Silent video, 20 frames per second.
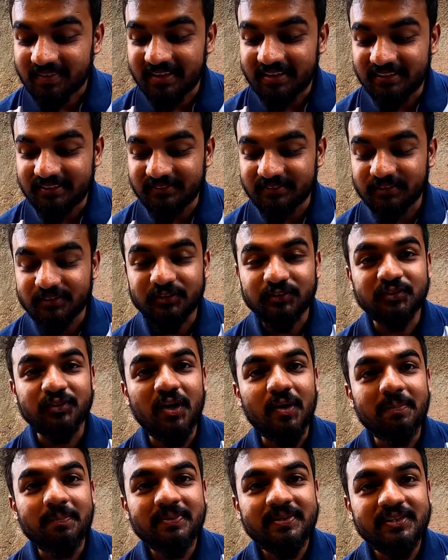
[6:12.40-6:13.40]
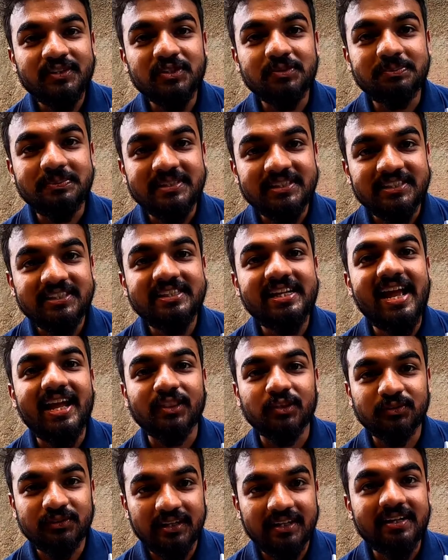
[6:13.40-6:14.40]
মানে সব কিছু মিশিয়ে
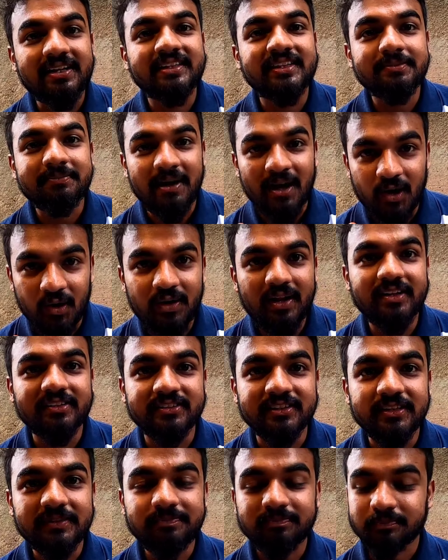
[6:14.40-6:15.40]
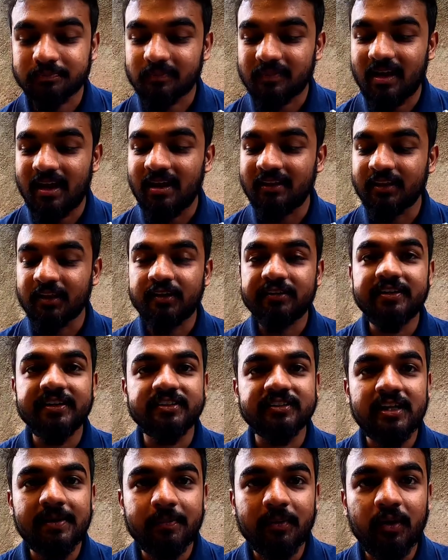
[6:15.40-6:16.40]
এতটাই খেতে ভালো লাগছে আলাদা করে
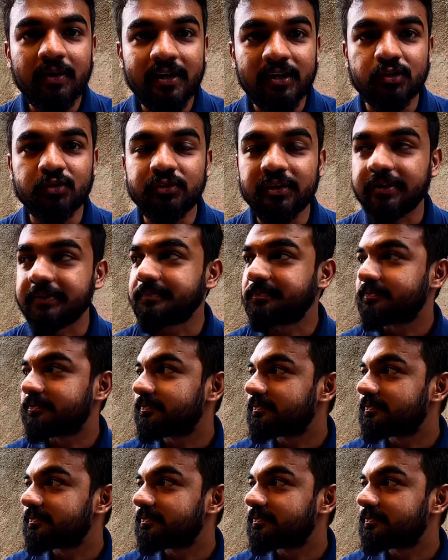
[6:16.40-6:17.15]
ডেসক্রাইব করার কিছু নেই